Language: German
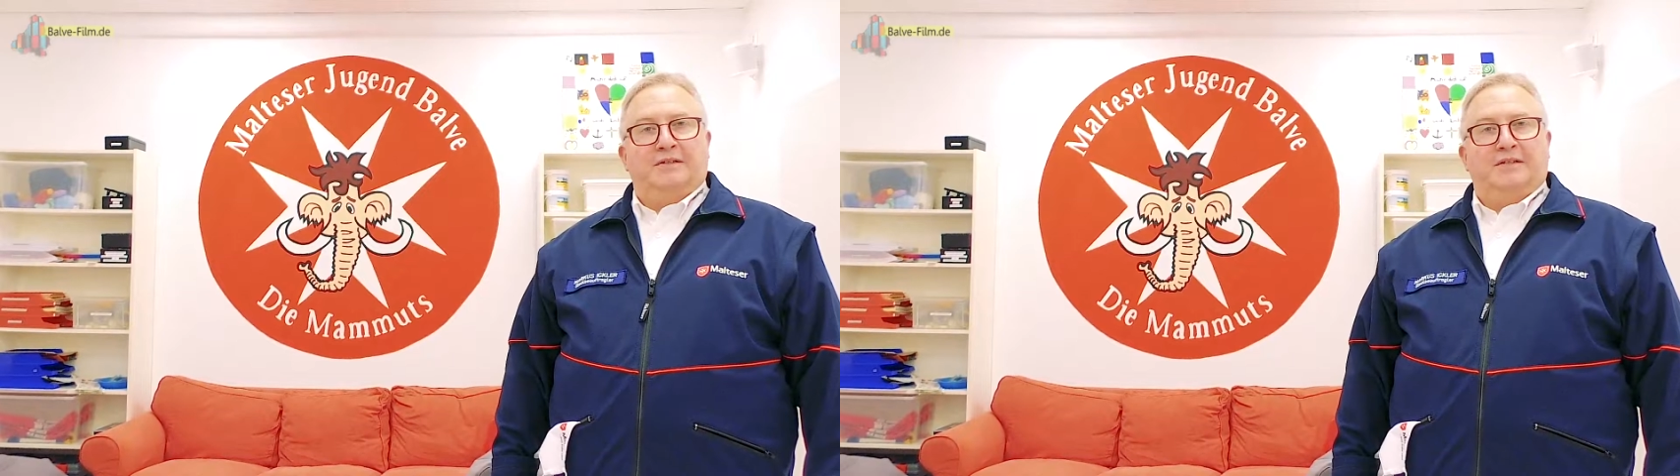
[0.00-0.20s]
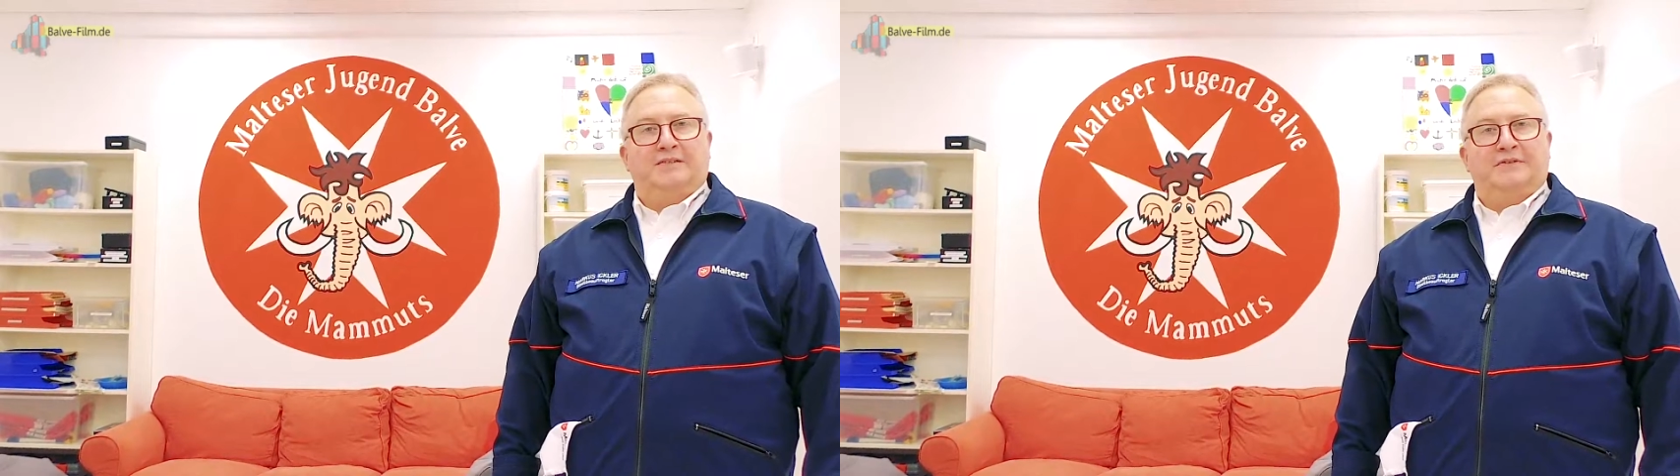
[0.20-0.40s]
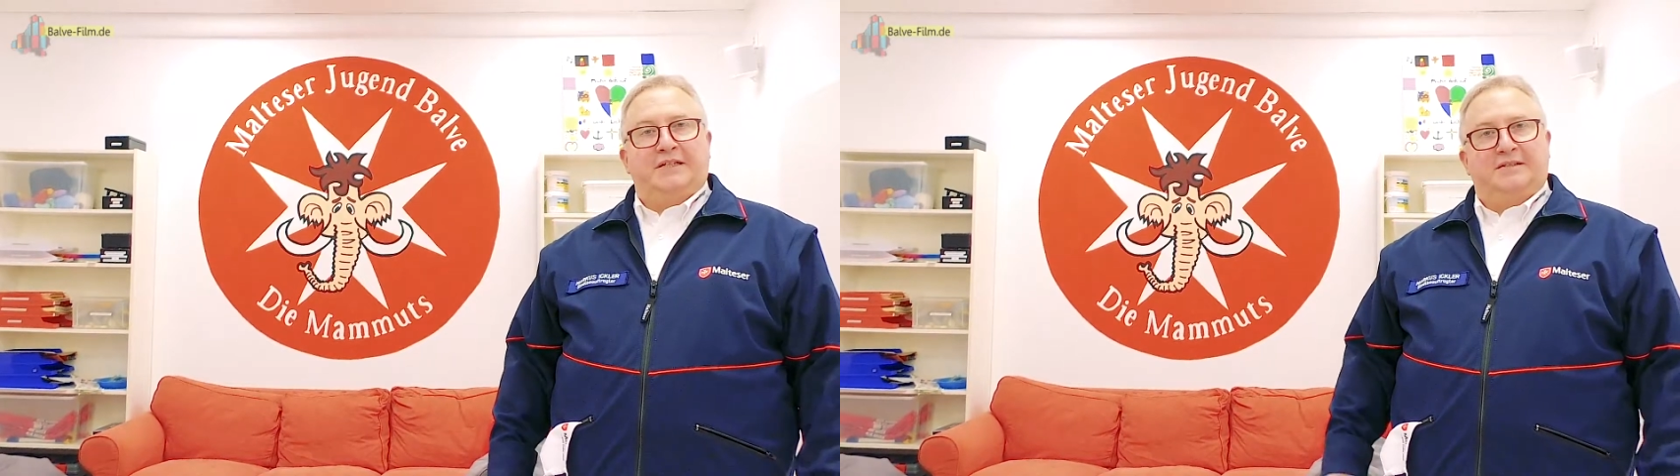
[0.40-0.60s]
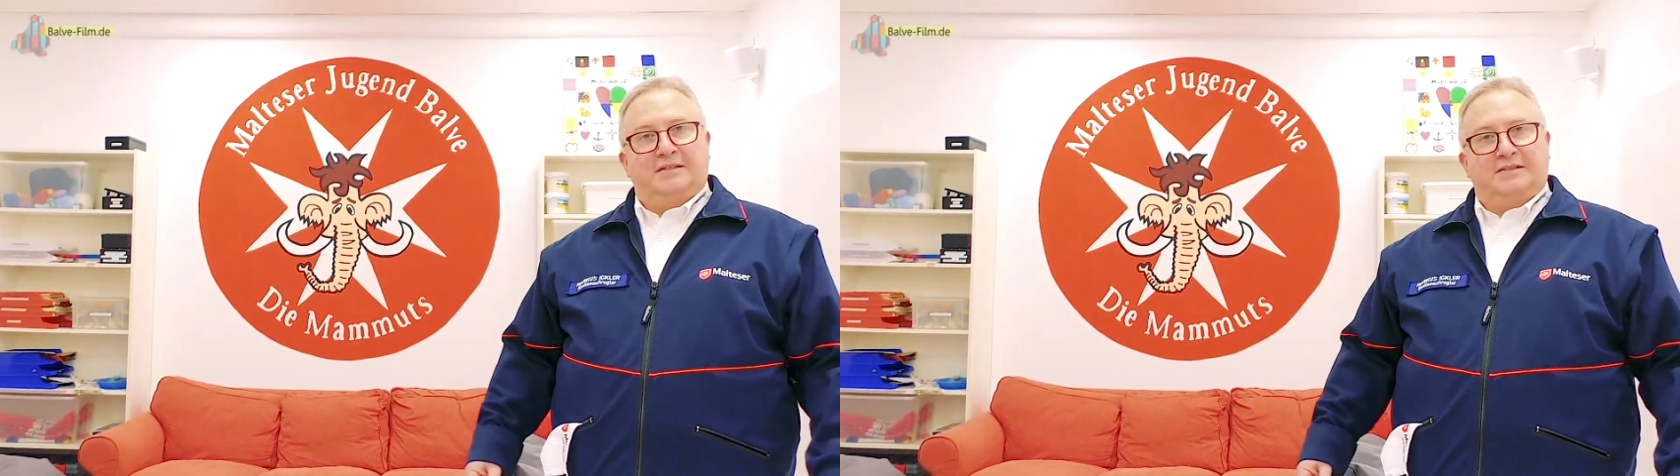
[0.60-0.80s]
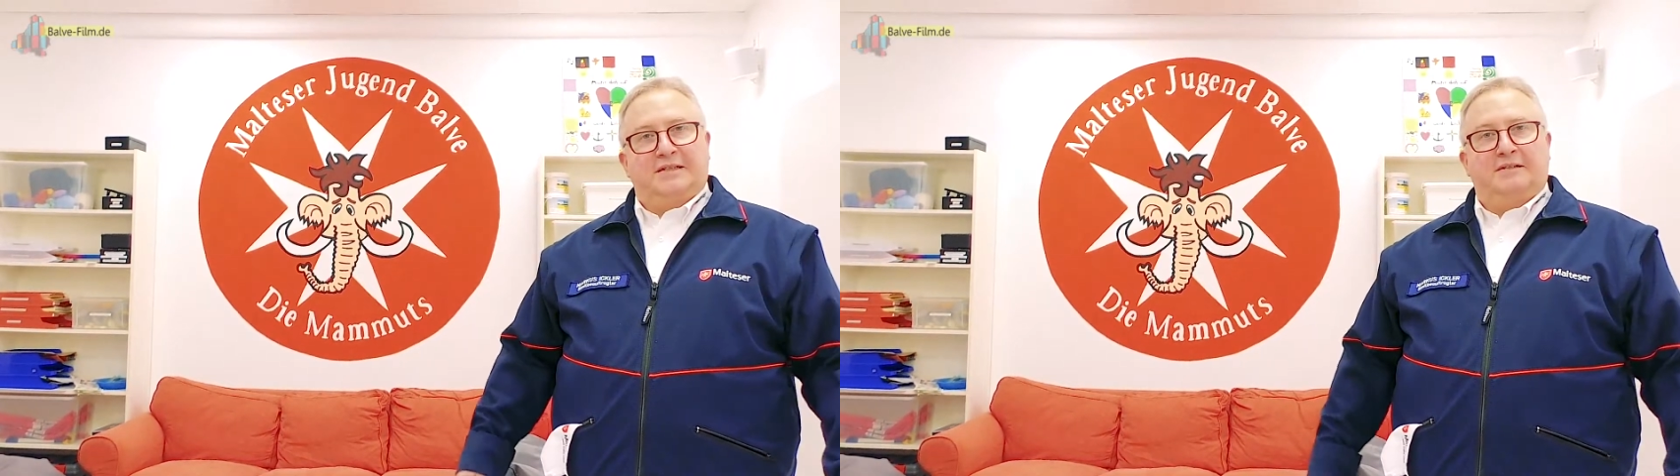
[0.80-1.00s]
dass wir hier
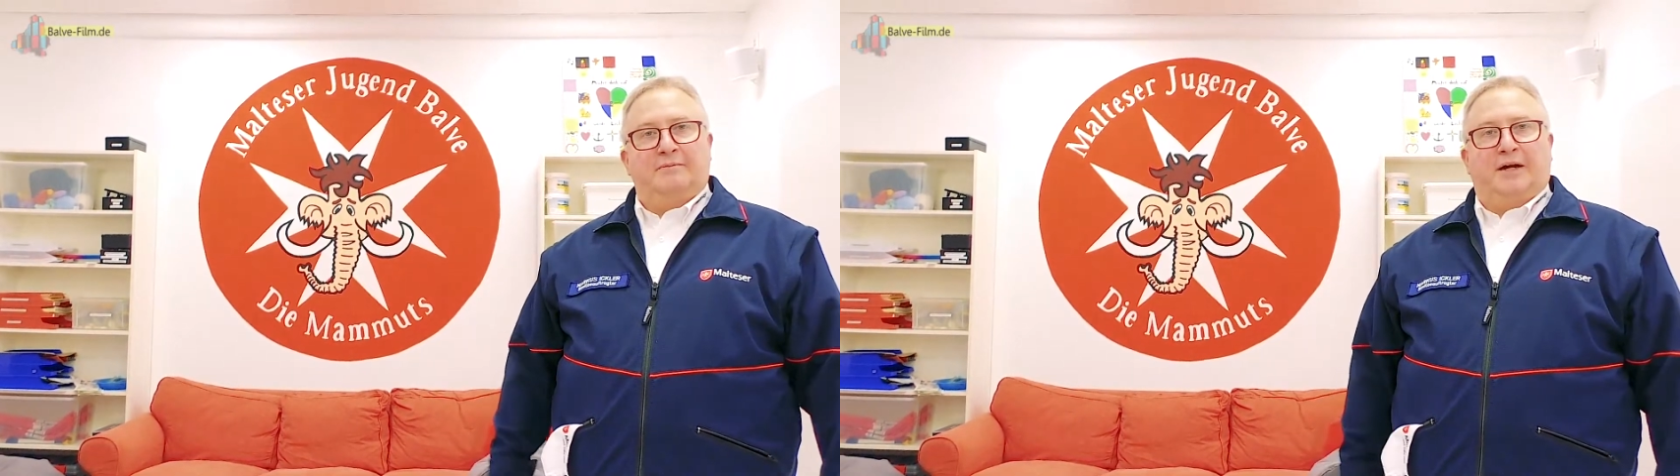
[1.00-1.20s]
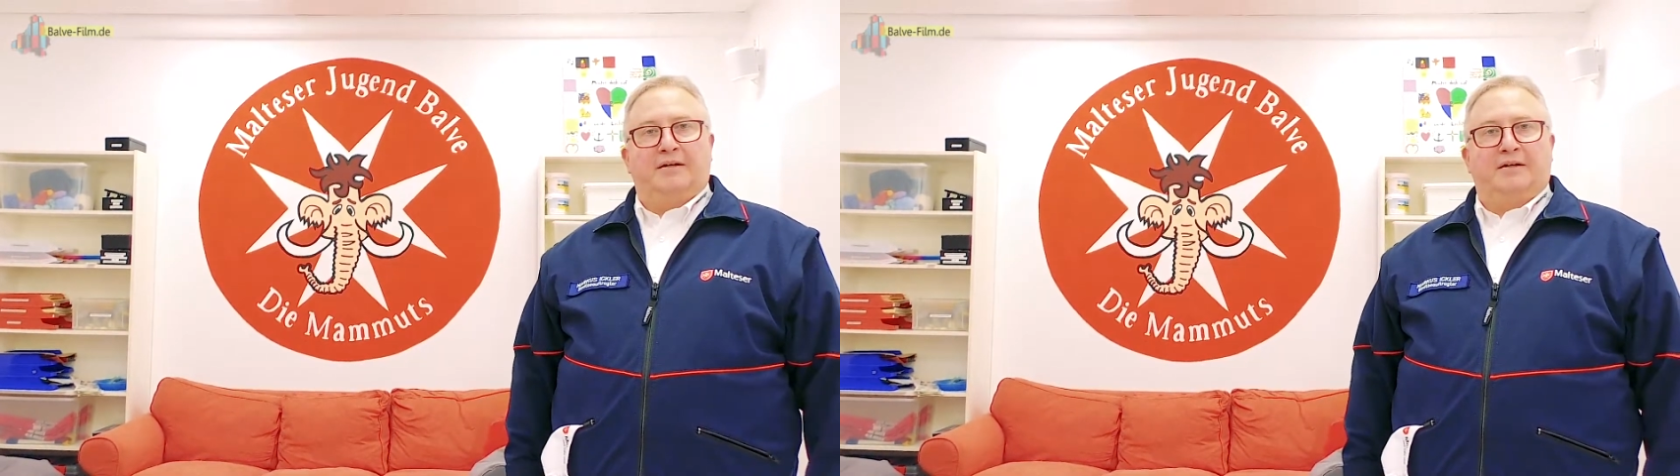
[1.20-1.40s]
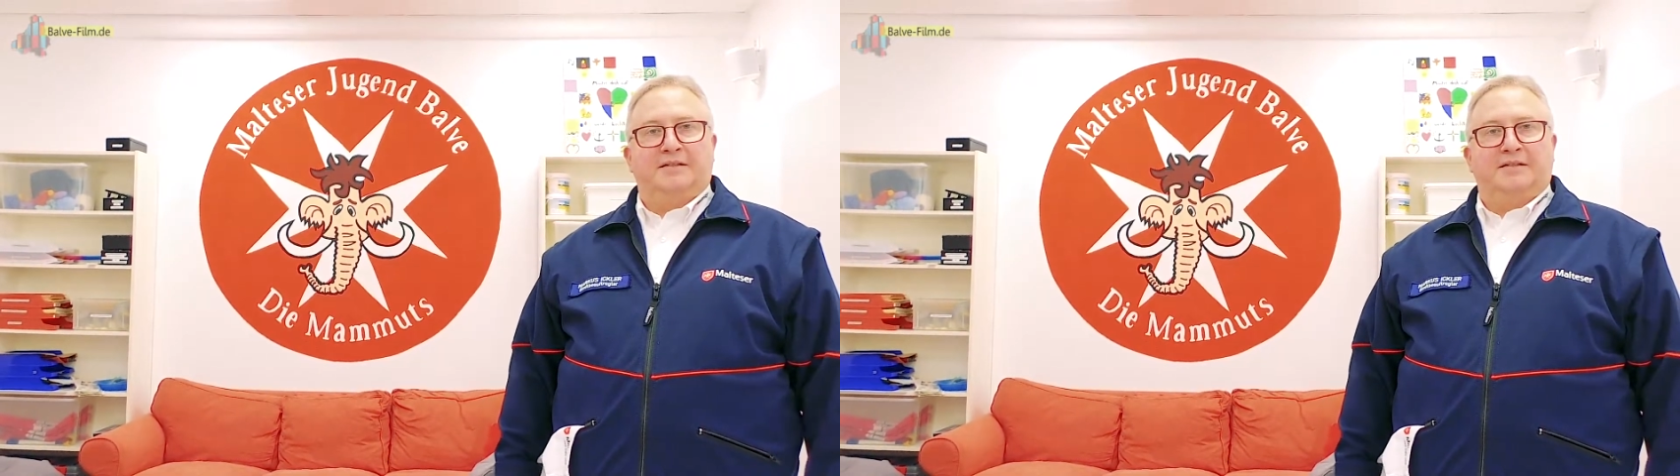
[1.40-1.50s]
Sie sehen bei